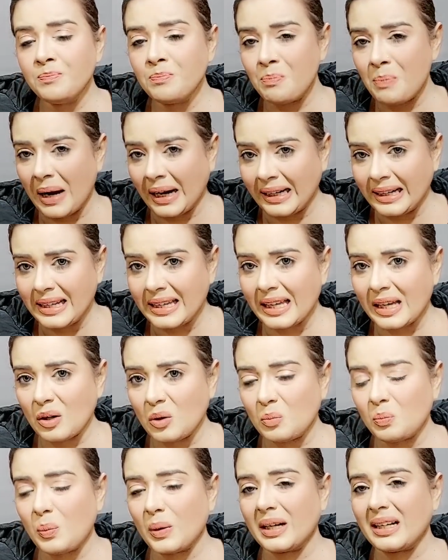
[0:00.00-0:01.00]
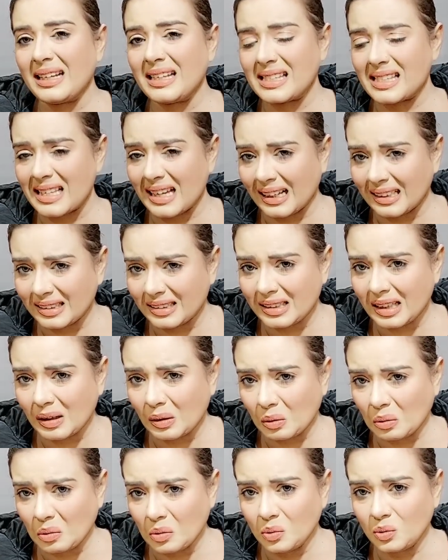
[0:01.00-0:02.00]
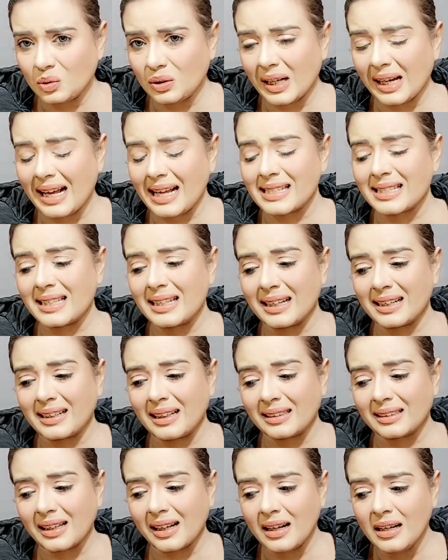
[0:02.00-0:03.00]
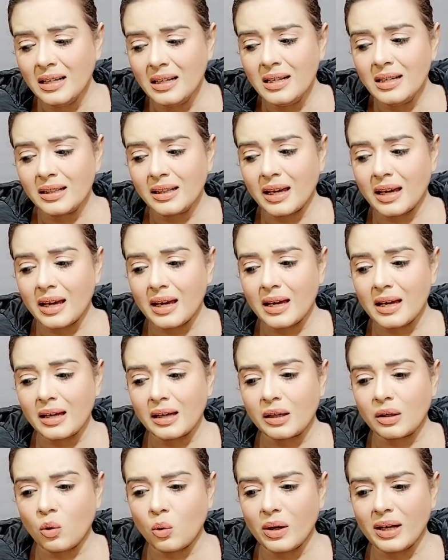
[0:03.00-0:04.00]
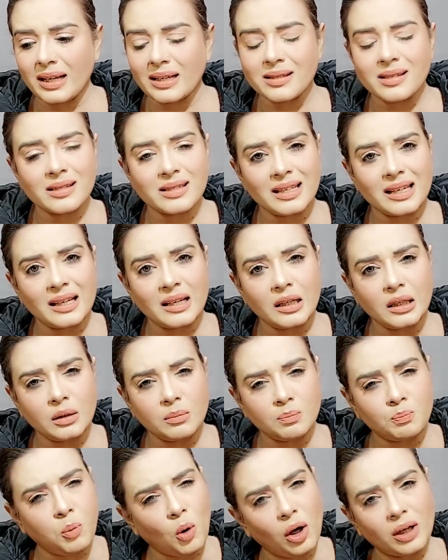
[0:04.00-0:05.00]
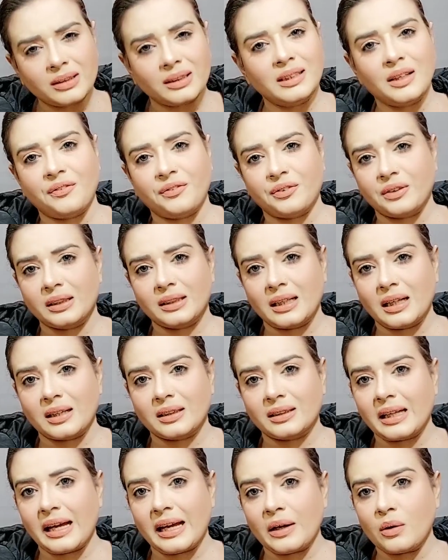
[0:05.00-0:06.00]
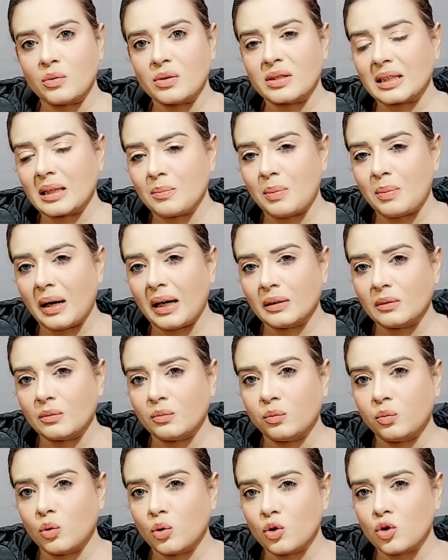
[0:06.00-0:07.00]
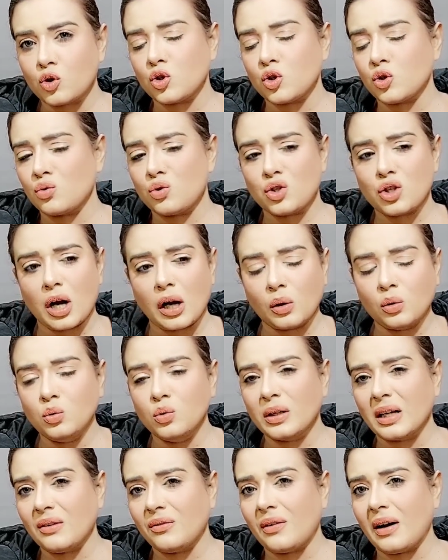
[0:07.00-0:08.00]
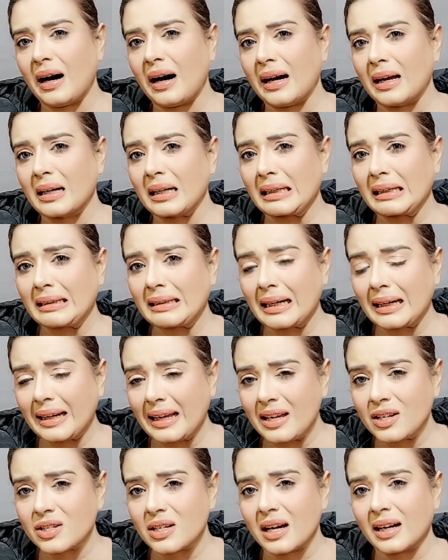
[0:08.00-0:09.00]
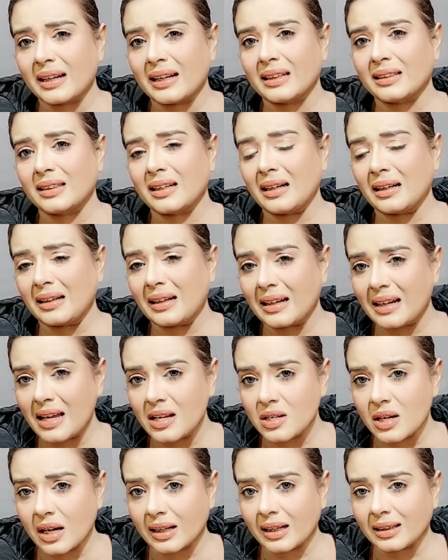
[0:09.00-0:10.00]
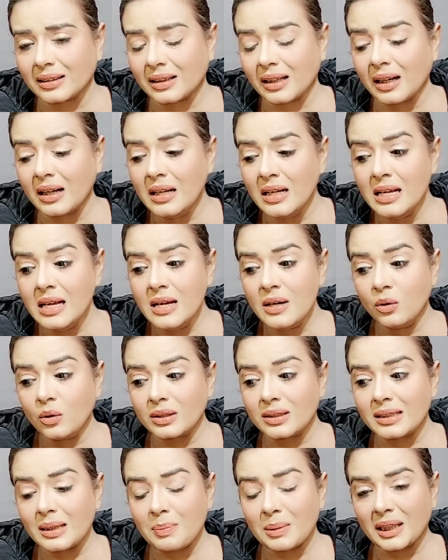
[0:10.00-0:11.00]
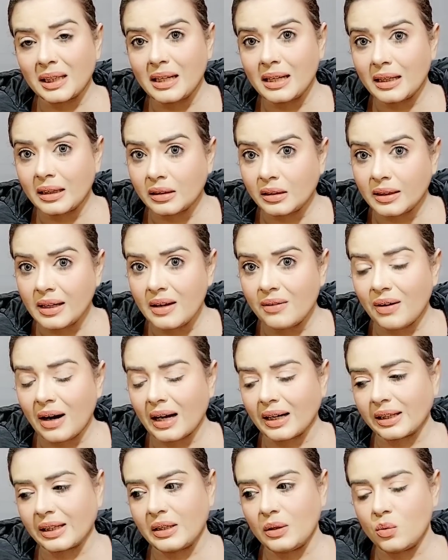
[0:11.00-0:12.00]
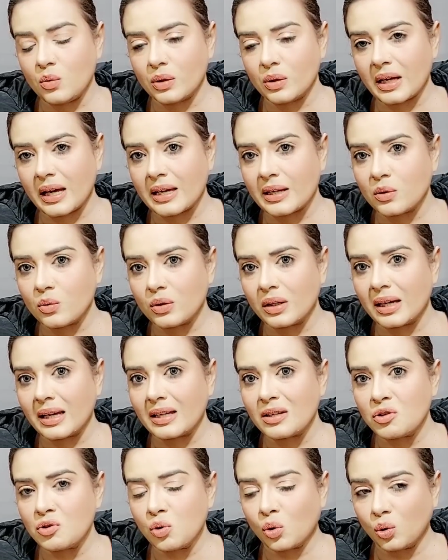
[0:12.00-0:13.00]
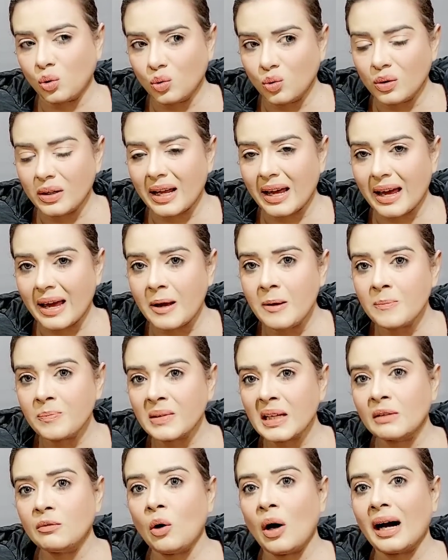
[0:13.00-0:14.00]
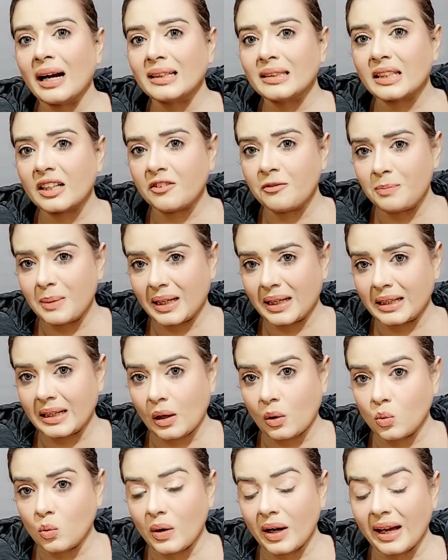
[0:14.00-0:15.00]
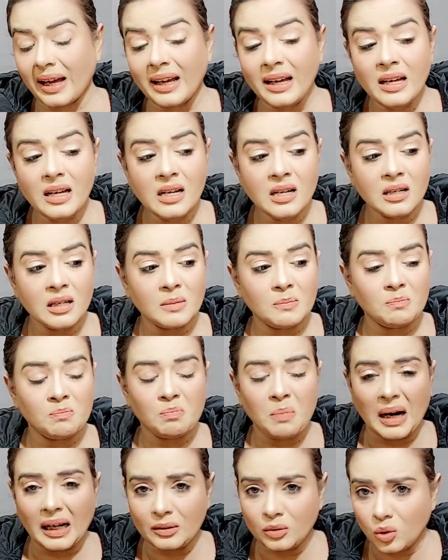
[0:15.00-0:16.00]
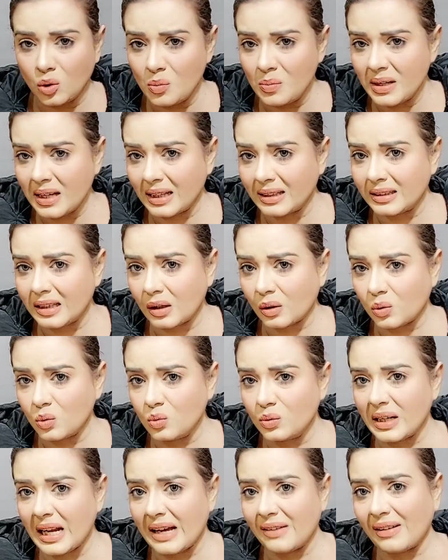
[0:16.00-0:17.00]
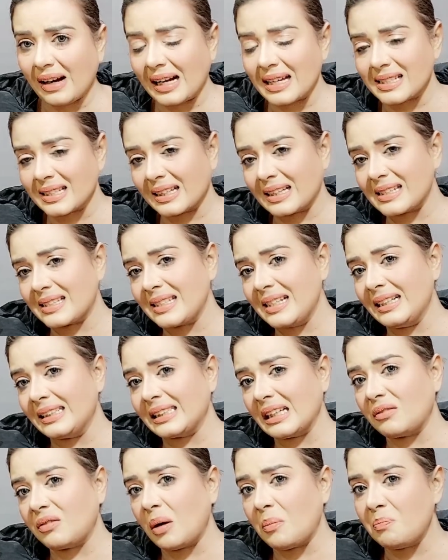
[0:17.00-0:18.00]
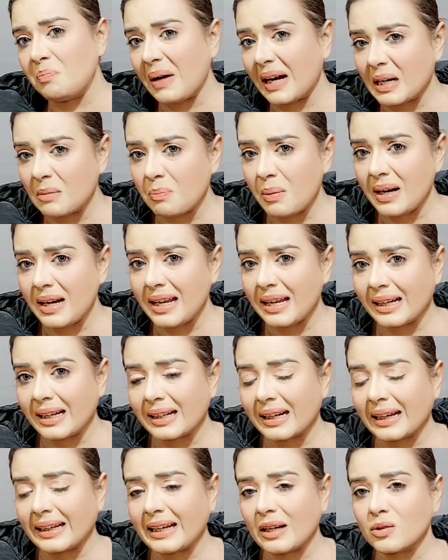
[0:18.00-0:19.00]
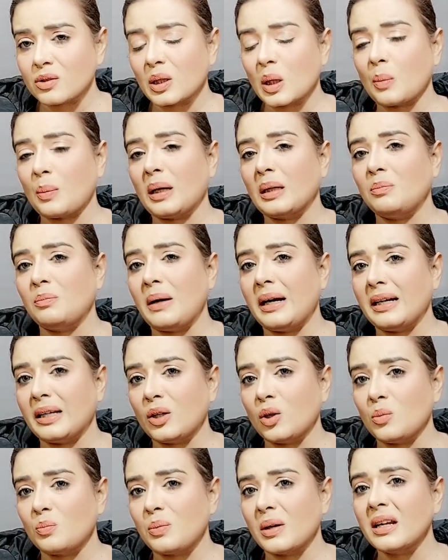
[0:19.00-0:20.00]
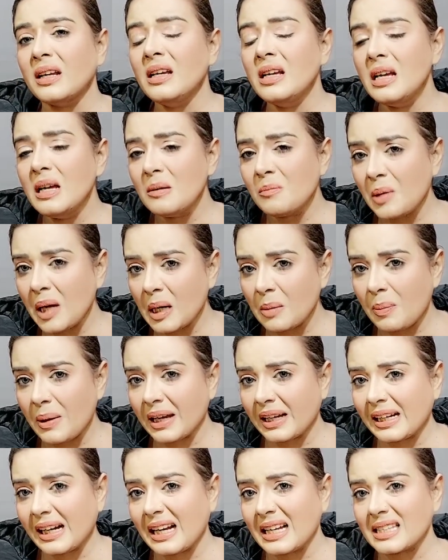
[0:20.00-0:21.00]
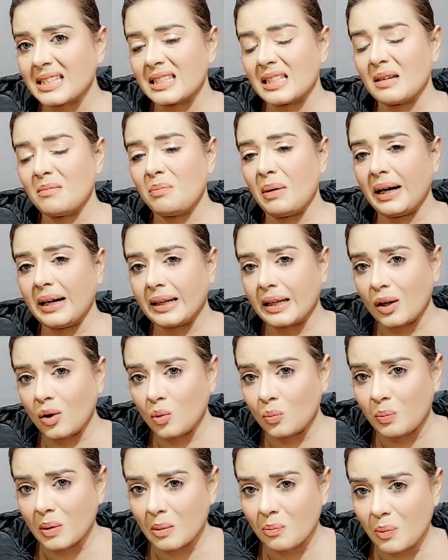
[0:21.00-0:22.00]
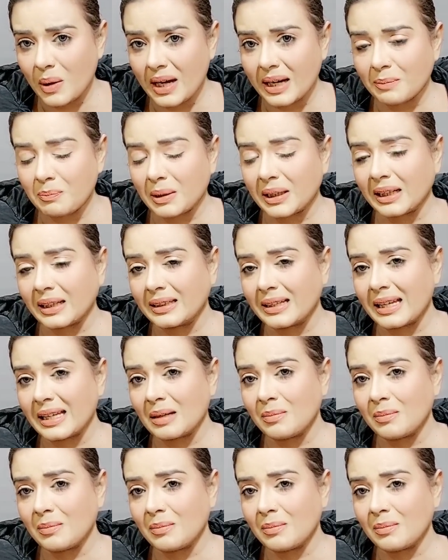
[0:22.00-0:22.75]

बेड के ऊपर इस हद तक खून था ऐसे लग रहा था कि कोई किसी से बहुत नफरत करता है उसके बाद वो चाकू के वार करे जा रहा था करे जा रहा था उसने पता नहीं कितने वार किए होंगे क्योंकि जो खून है वो हर तरफ बिखरा हुआ है बाथरूम के अंदर खून है वहाँ से घसीटता हुआ बेड पे लेकर आया उसके बाद बेड के ऊपर फिर फेंका है इसने बेड के ऊपर फेंक पटकने के